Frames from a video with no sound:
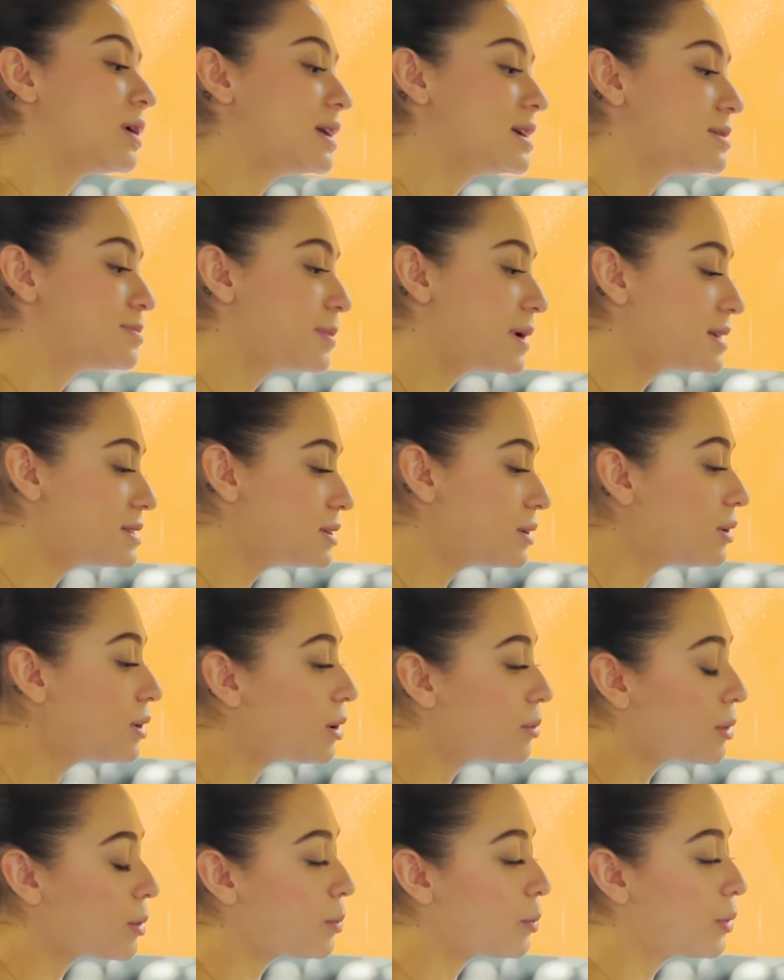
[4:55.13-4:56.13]
al espacio,
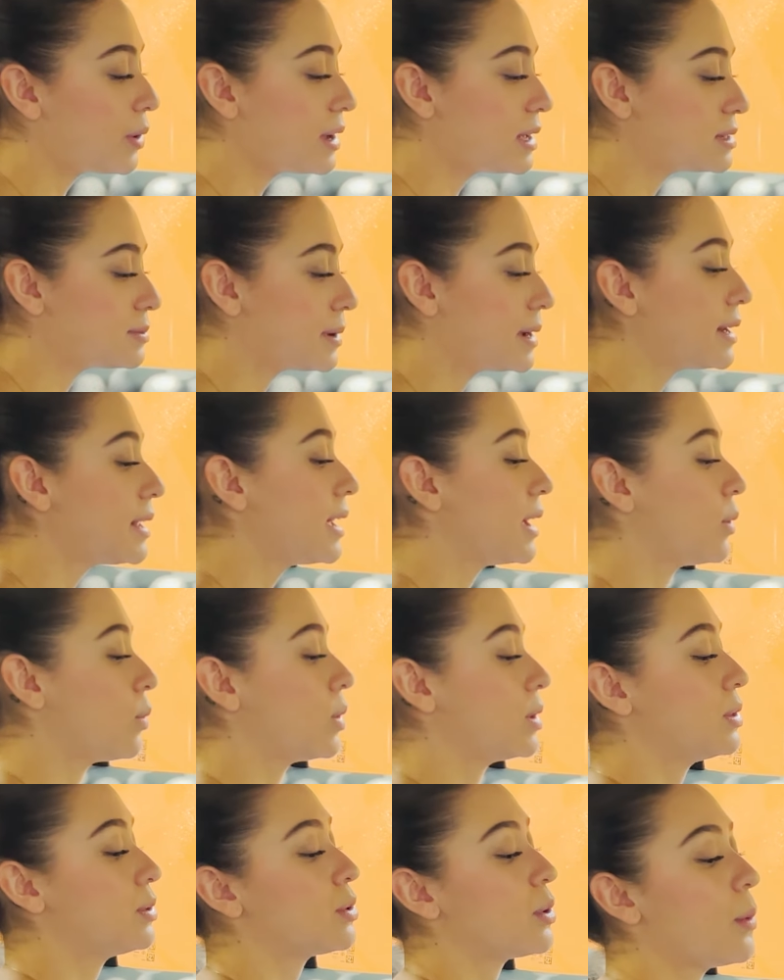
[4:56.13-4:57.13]
como puedes ver,
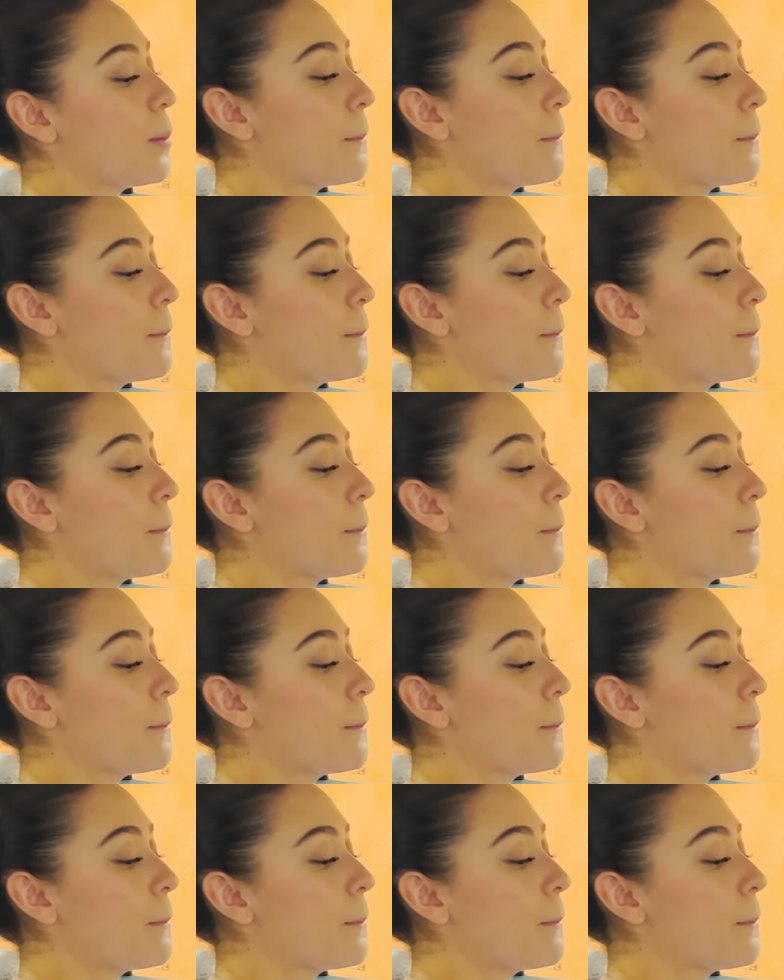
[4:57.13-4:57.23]
encuentro